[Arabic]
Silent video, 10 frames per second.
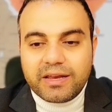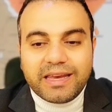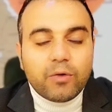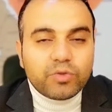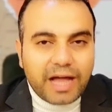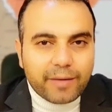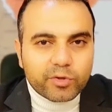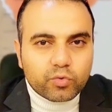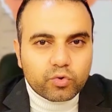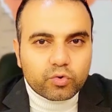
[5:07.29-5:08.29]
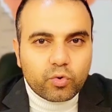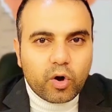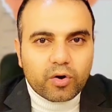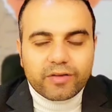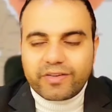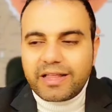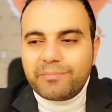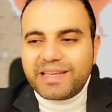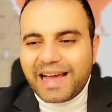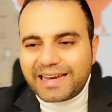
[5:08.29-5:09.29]
لو دعمت وجود قوه اخرى فده
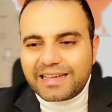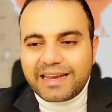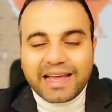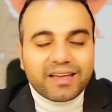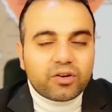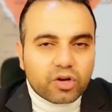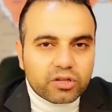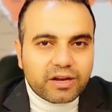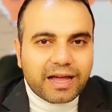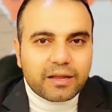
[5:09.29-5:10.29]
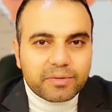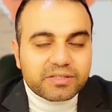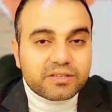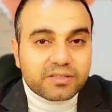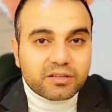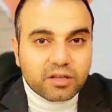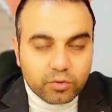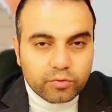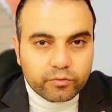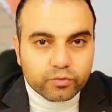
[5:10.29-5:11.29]
بيعني انها غير قادره على بسط السيطره
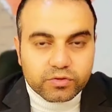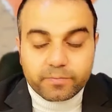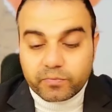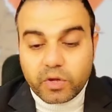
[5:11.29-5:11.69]
والنفوذ.